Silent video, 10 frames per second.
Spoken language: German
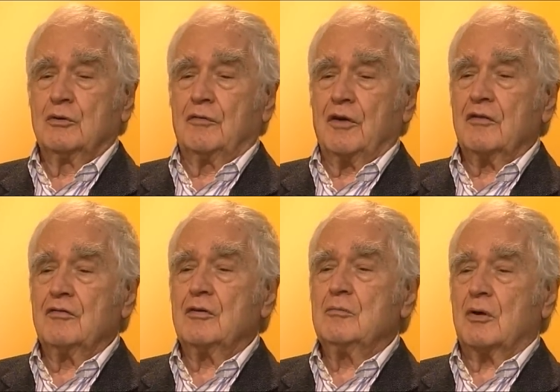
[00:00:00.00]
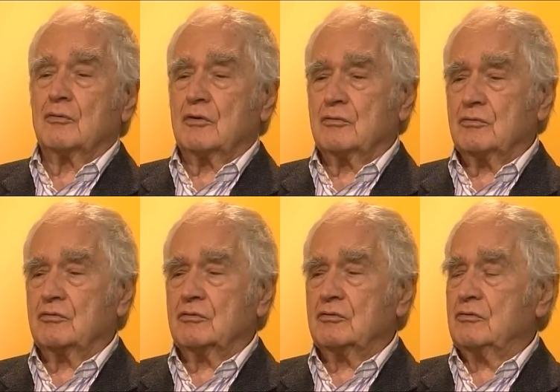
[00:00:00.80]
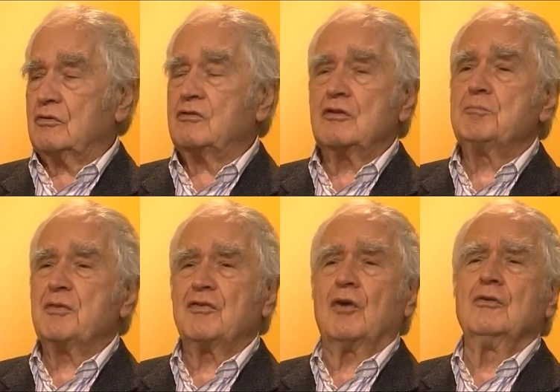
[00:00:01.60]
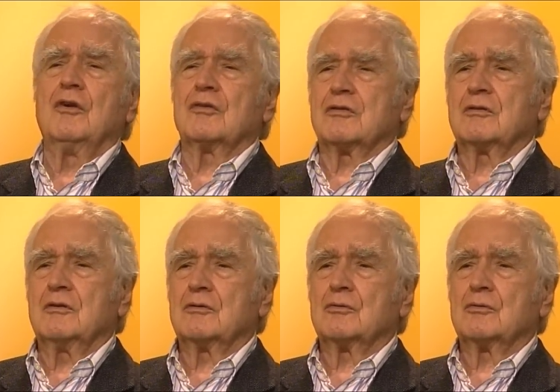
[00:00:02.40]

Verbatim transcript: da werden sie, man, sie sind besonders. Wenn